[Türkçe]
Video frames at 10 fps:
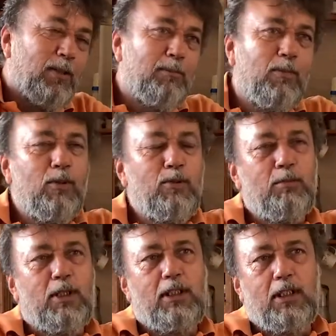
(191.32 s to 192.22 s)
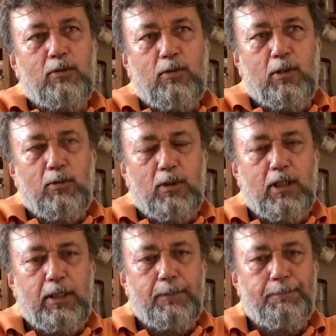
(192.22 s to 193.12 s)
Bodrum açık atölye
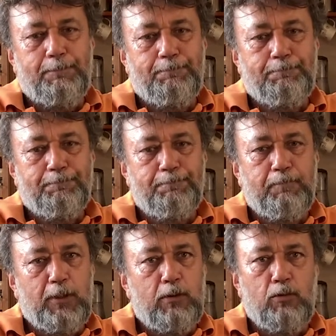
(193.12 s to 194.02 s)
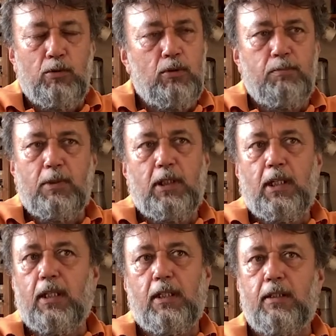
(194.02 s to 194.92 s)
günleri. Duyduğumda
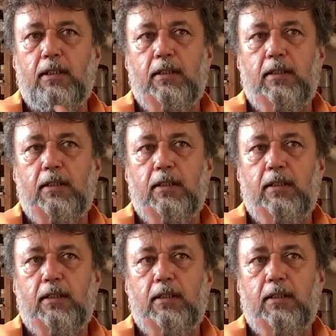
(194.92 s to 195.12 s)
yani